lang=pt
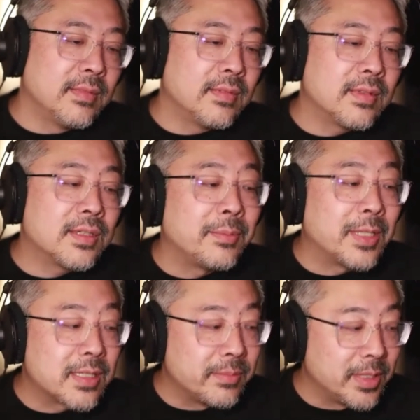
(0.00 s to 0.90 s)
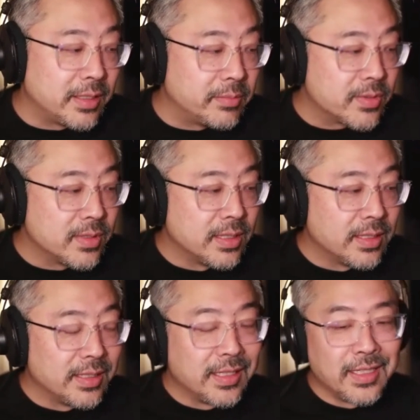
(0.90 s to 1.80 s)
jamais saberemos.
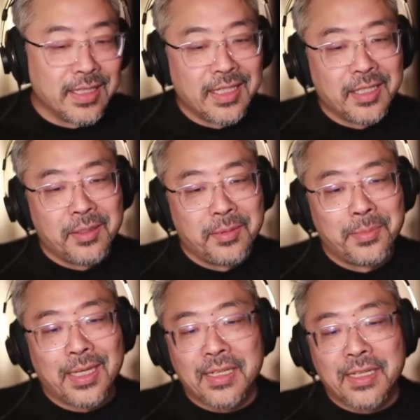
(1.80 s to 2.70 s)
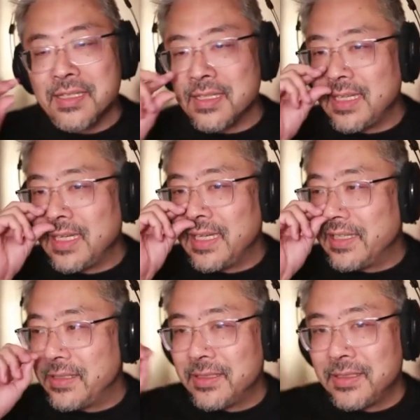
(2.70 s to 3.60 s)
Mas é,
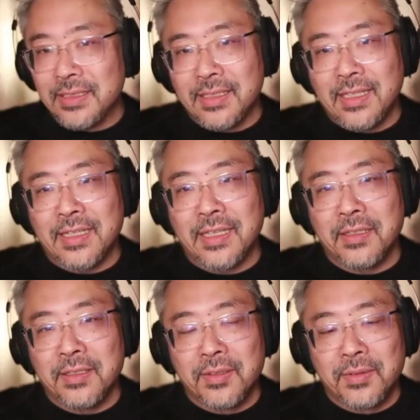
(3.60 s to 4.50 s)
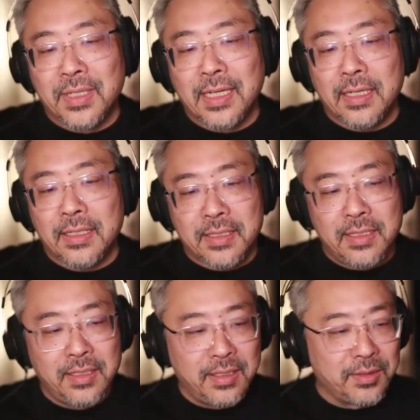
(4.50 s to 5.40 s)
é aquele lugar,
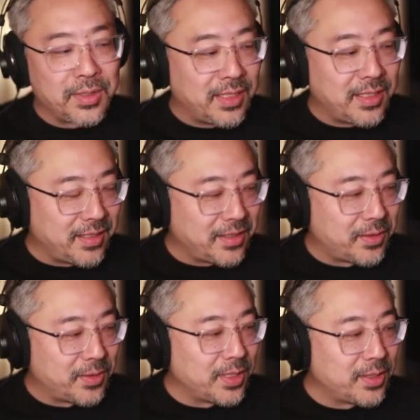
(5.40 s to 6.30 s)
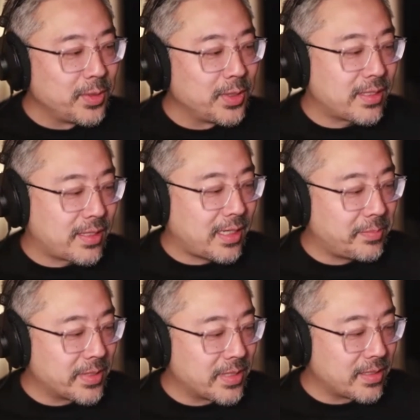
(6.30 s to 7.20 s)
assim, eu já cuidei de muitas
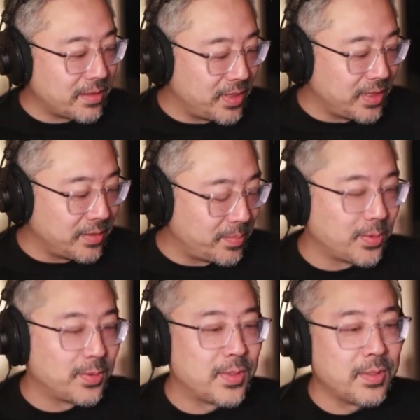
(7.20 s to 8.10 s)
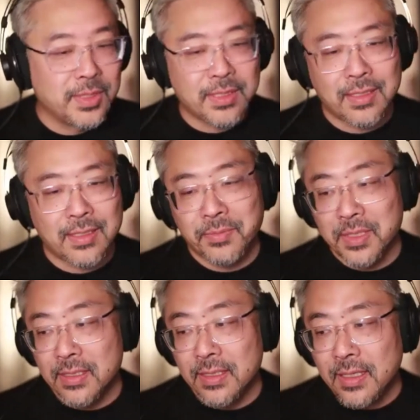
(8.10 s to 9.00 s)
capas nessa vida, produzi muitas
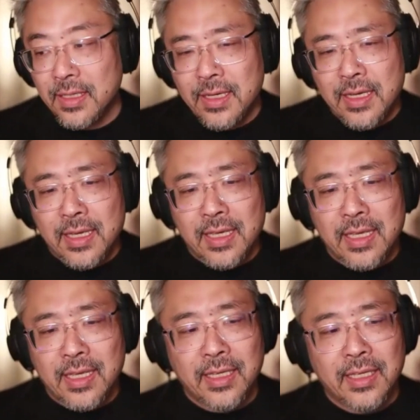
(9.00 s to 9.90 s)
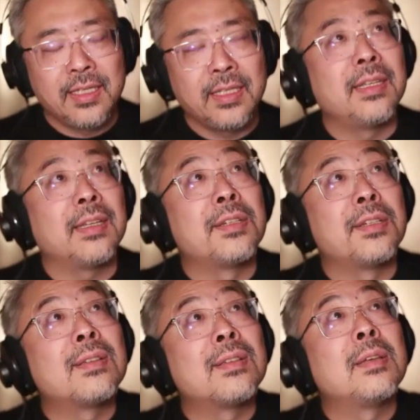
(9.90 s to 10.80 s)
capas, e, e a
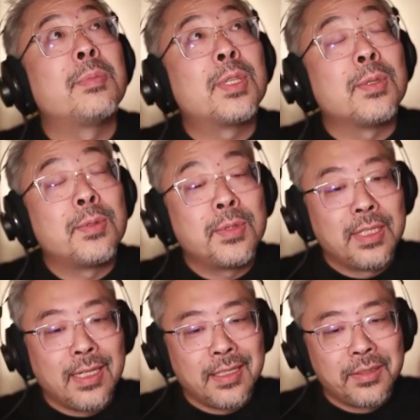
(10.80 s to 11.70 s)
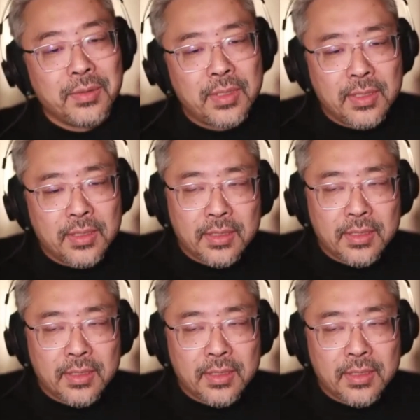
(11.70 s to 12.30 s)
gente sempre tinha um cuidado que